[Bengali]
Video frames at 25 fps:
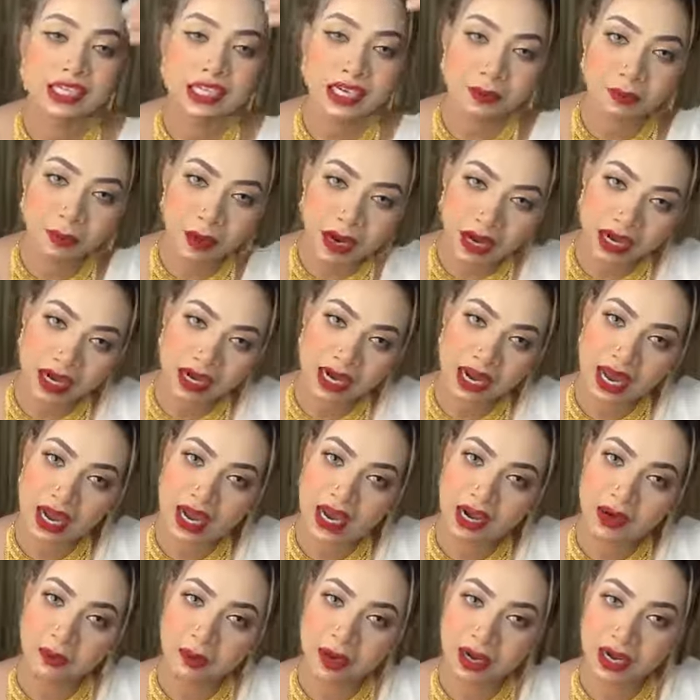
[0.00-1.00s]
দেশের বাইরে
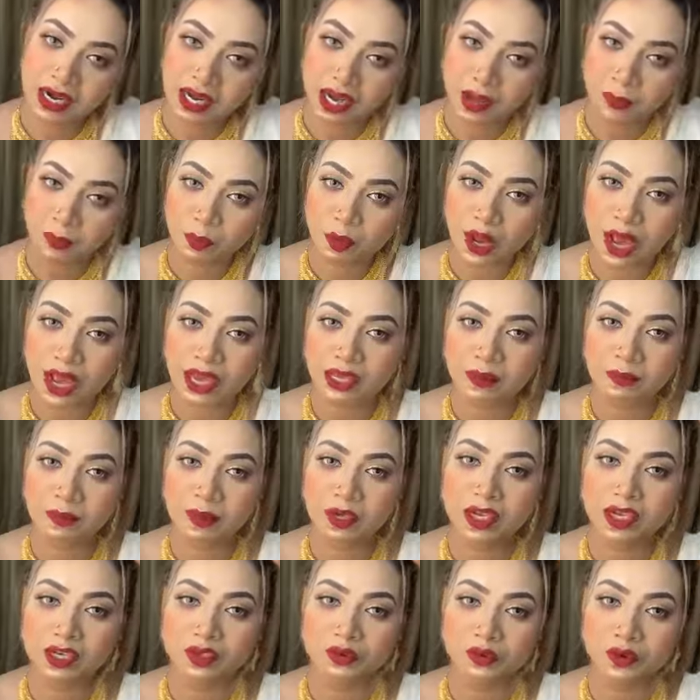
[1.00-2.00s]
ঢাকার বাইরে আপুরা আগে
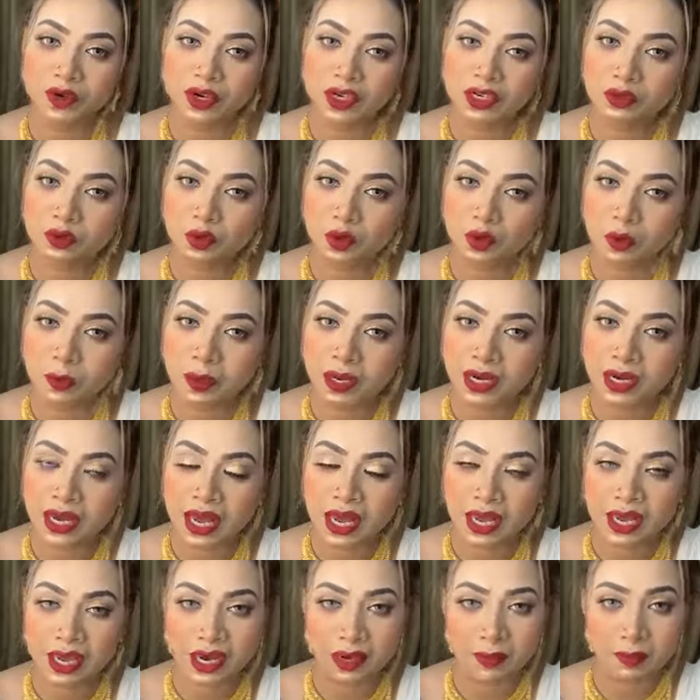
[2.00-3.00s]
বিকাশ ফার্স্ট করবে
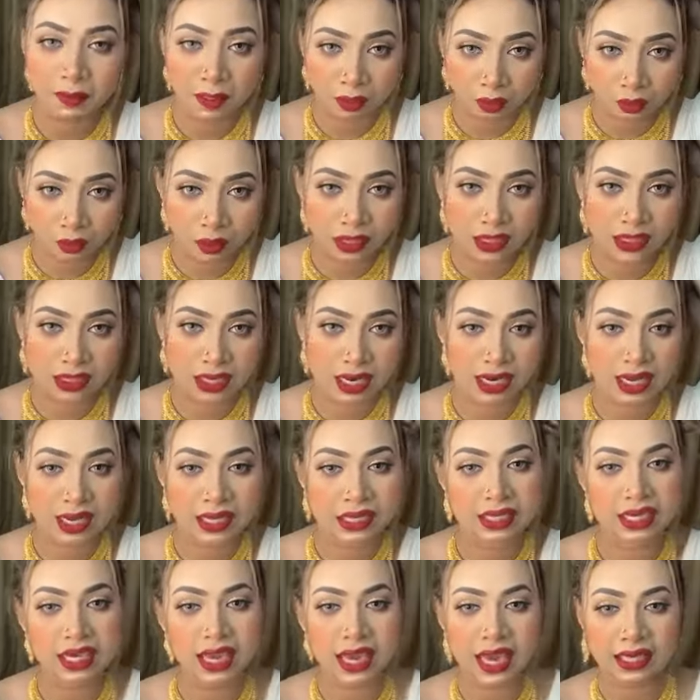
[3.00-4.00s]
ঢাকার ভেতরে যারা
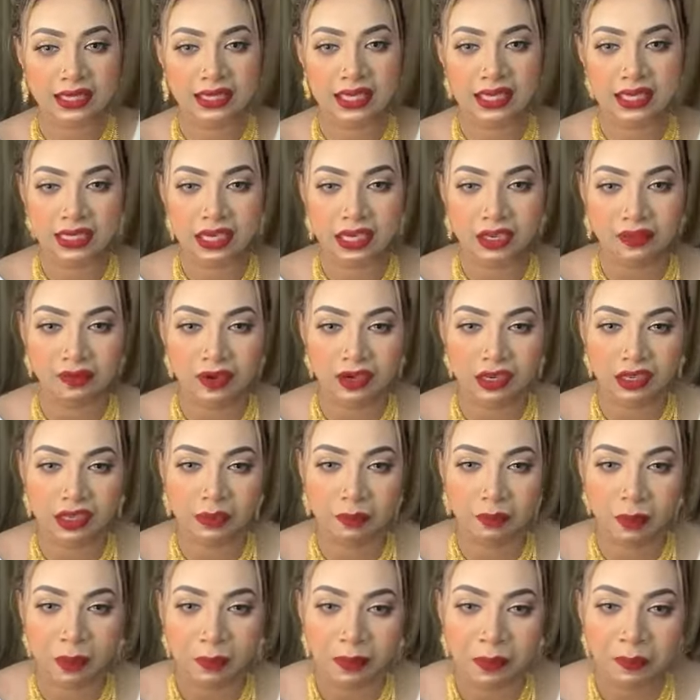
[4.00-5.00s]
আছে ক্যাশ অন
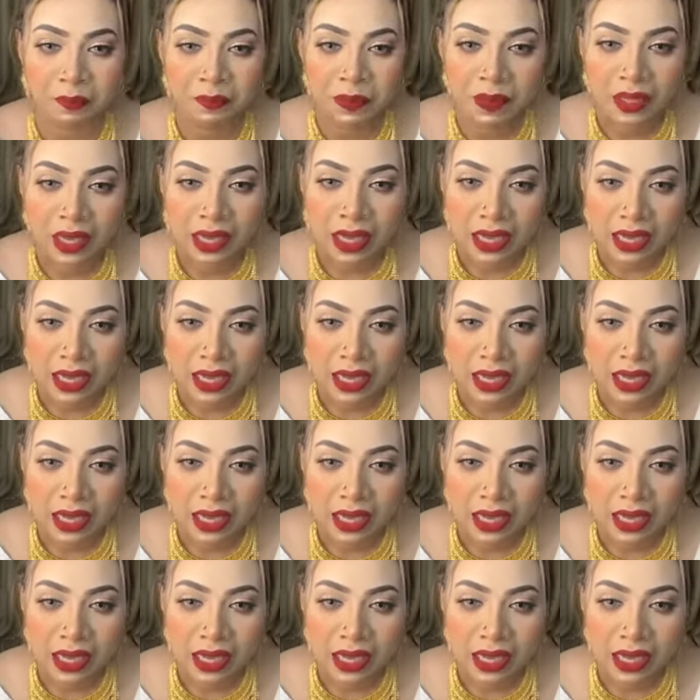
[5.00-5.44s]
ডেলিভারিতে পাবে